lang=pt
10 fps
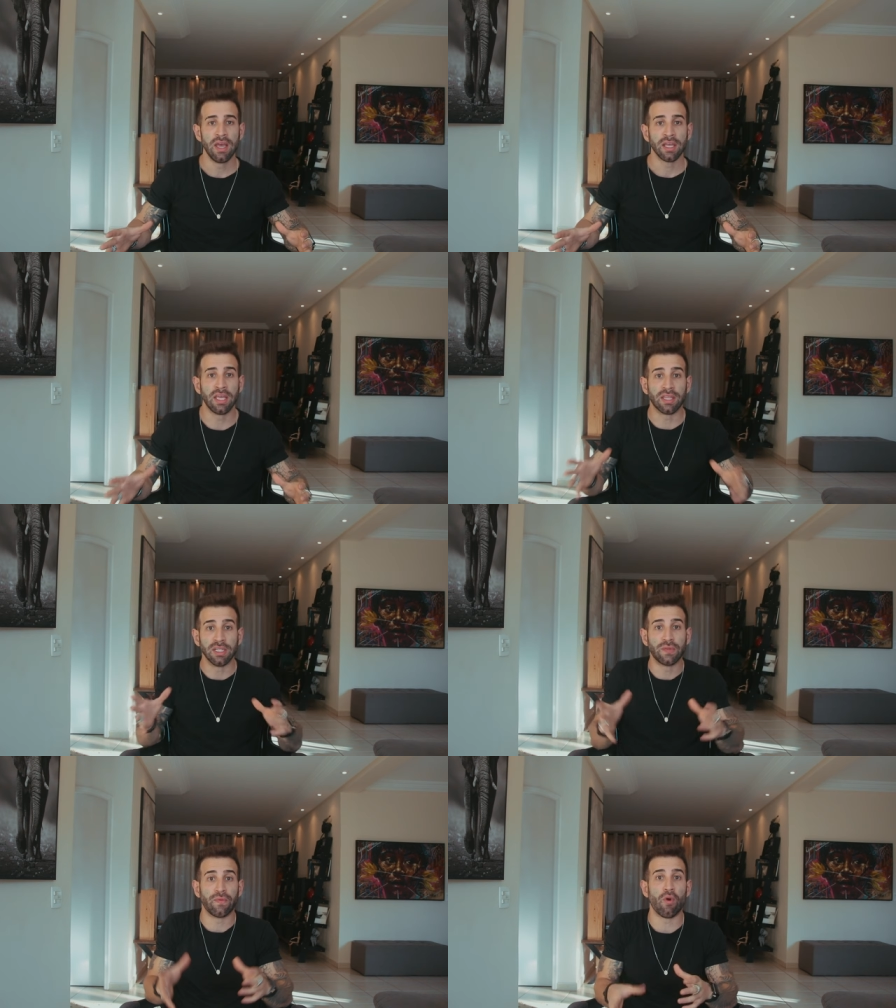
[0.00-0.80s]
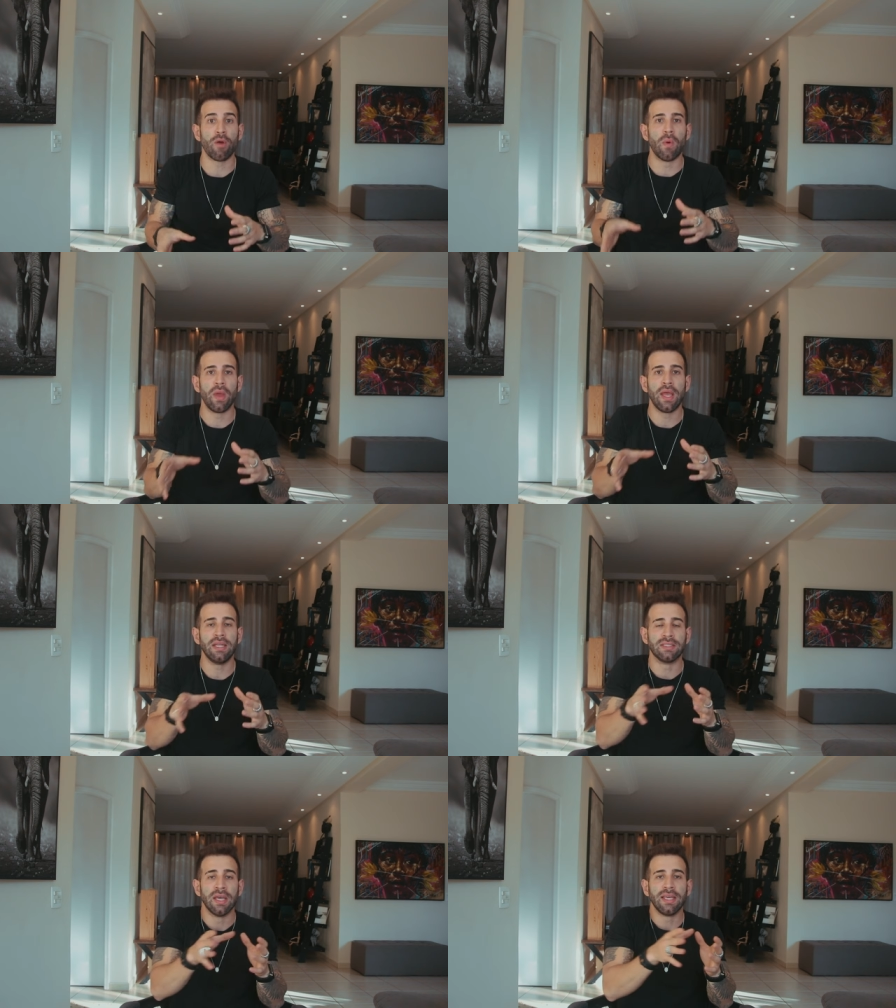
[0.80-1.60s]
que transformam
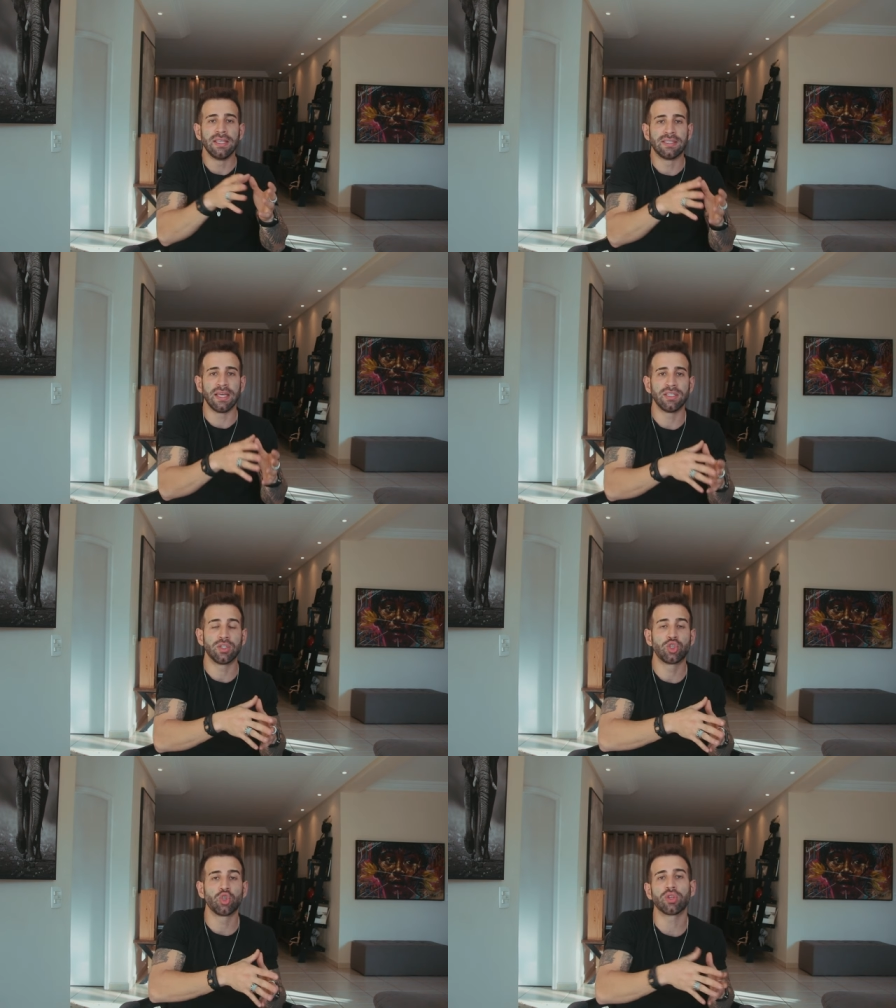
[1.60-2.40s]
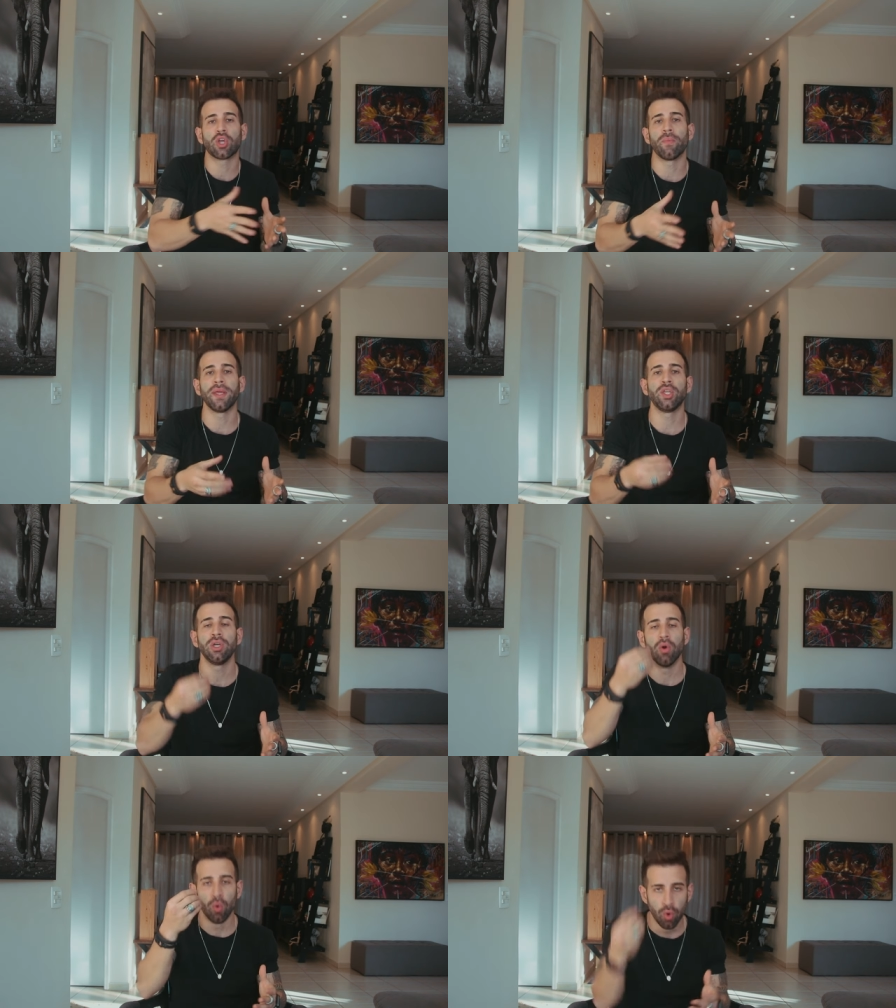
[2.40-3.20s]
eles em seres
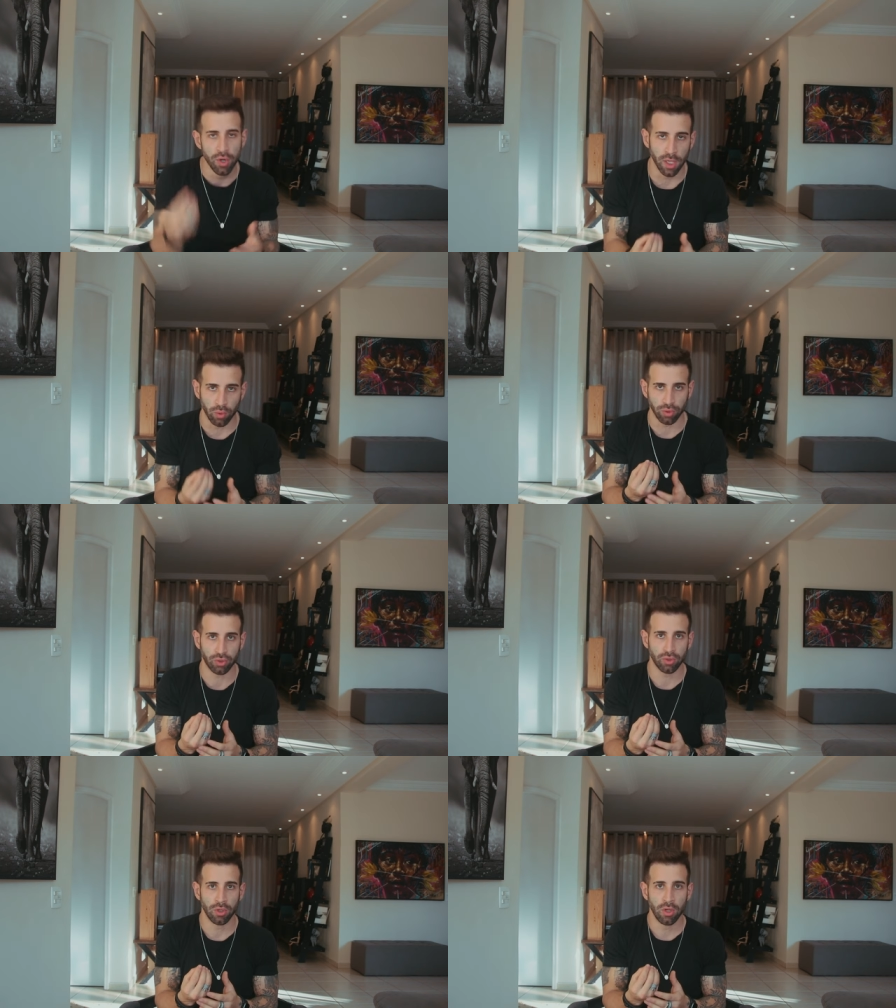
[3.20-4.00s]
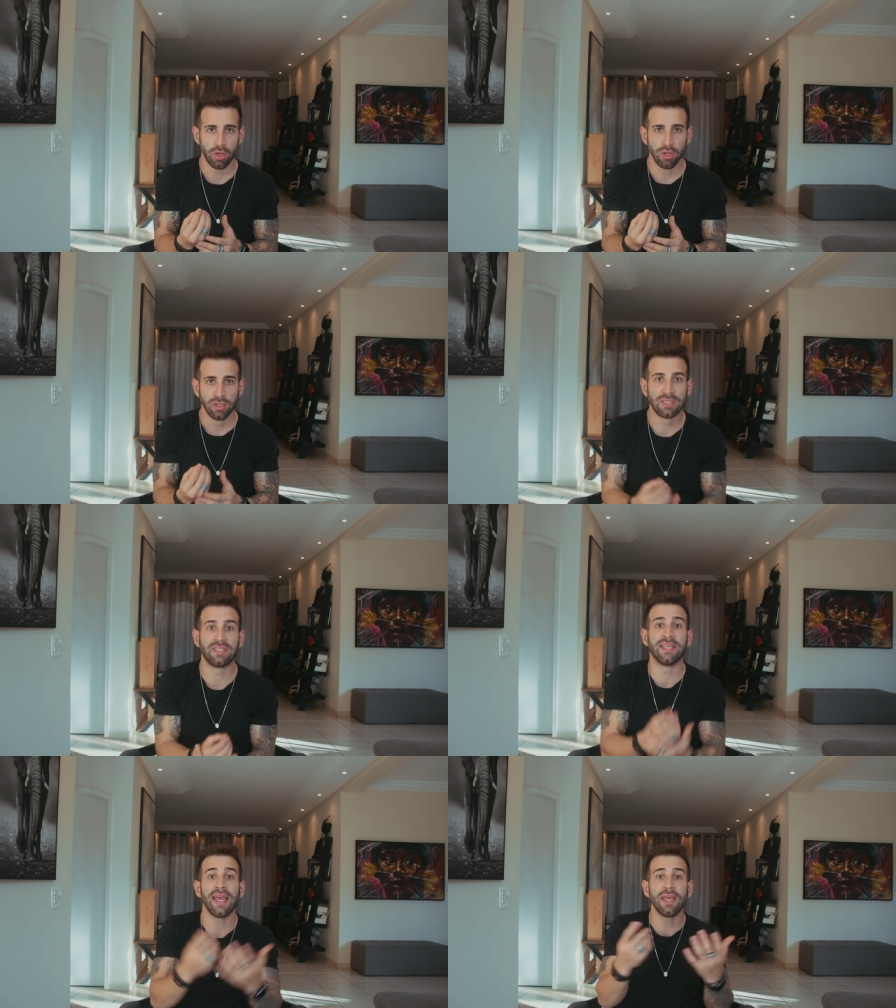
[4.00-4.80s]
totalmente únicos
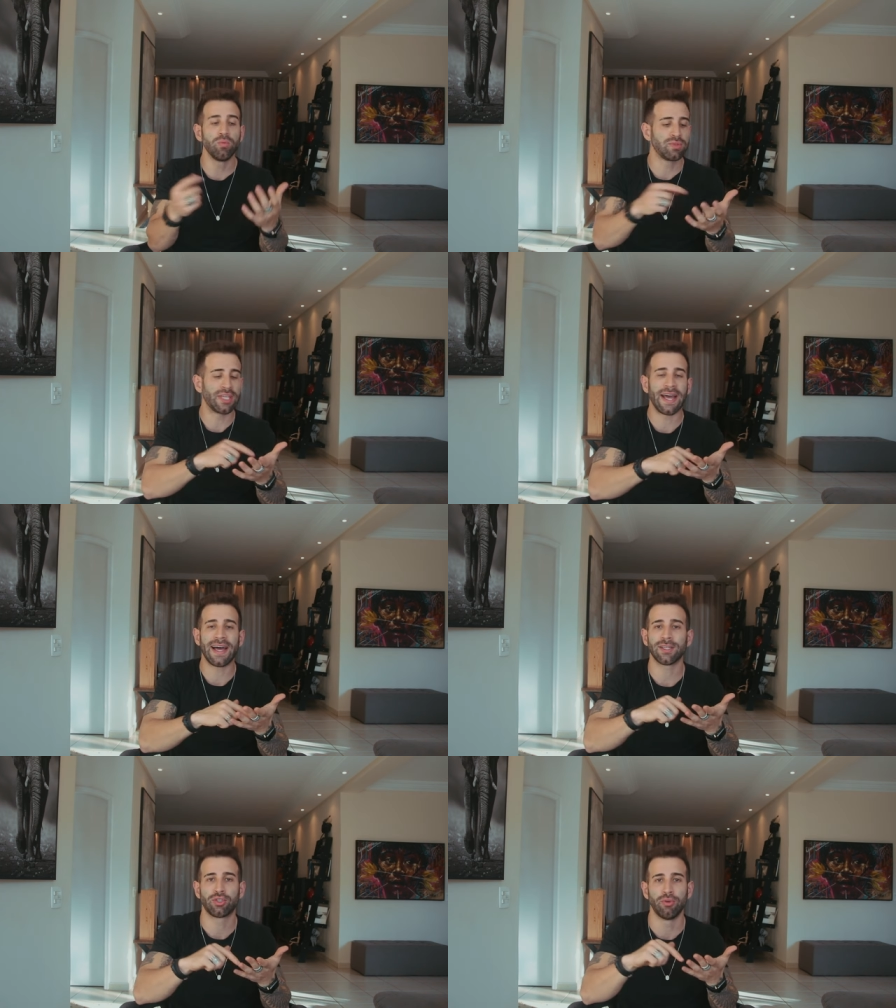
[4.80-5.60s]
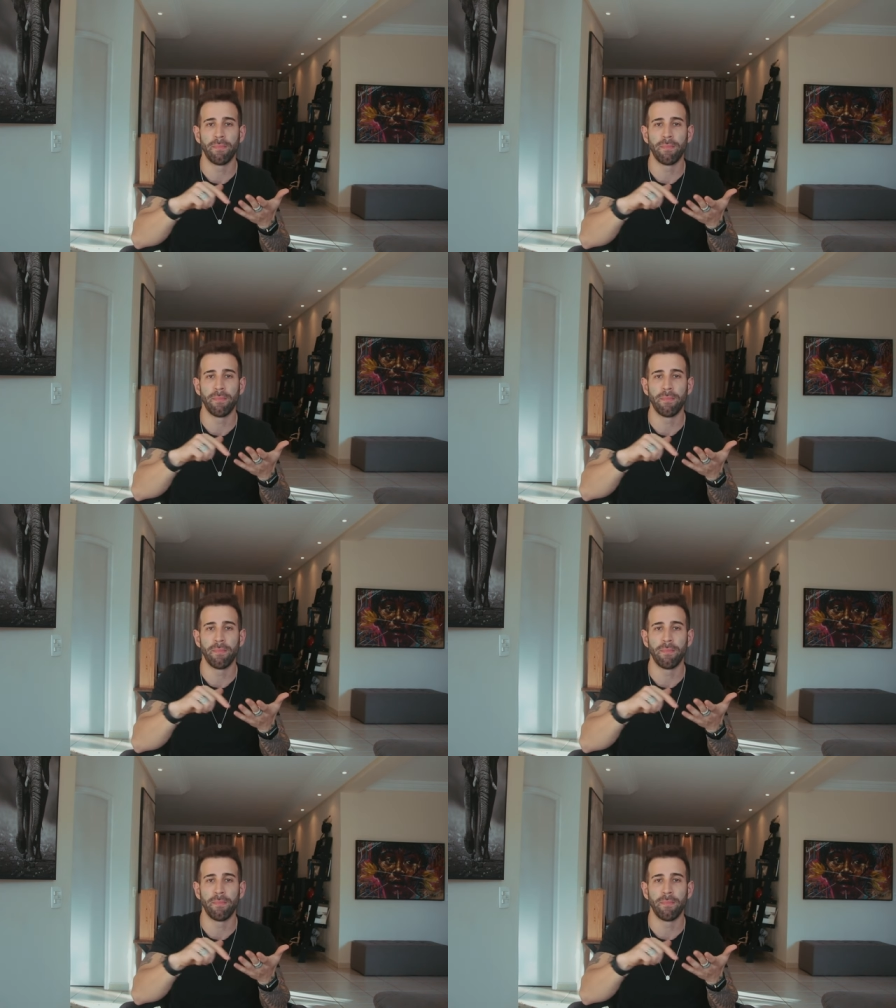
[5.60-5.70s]
sem um traço